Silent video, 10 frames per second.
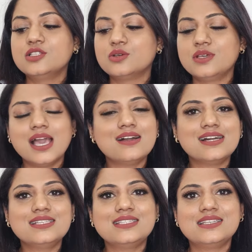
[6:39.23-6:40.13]
सो या
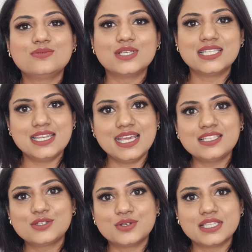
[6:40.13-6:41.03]
गाइस दिस वाज द
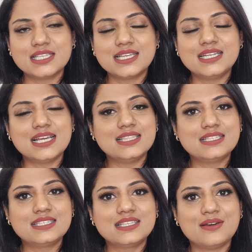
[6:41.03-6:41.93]
नेक्स्ट कुर्ता सेट एंड
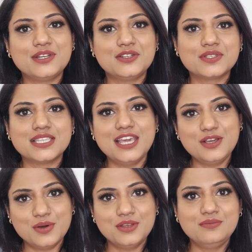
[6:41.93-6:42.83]
दिस इज हाउ इट लुक्स
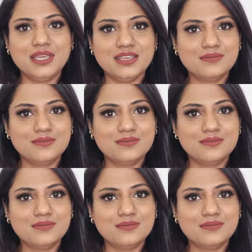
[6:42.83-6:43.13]
लाइक ऑन मी